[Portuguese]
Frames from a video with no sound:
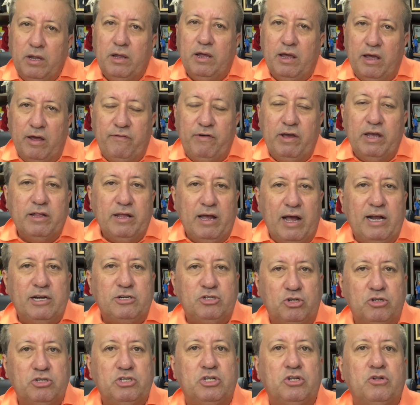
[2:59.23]
É
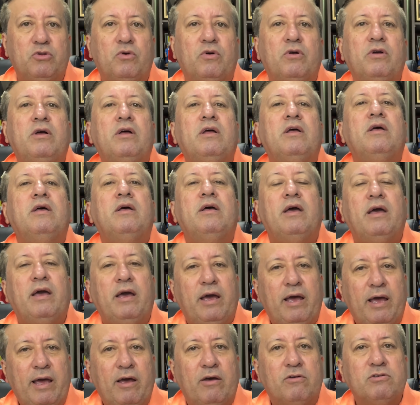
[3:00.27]
verdade, torcedor.
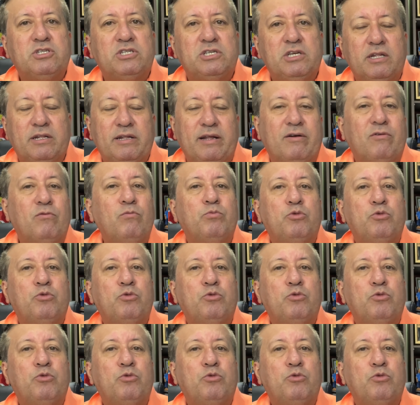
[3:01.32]
É, o Santa está com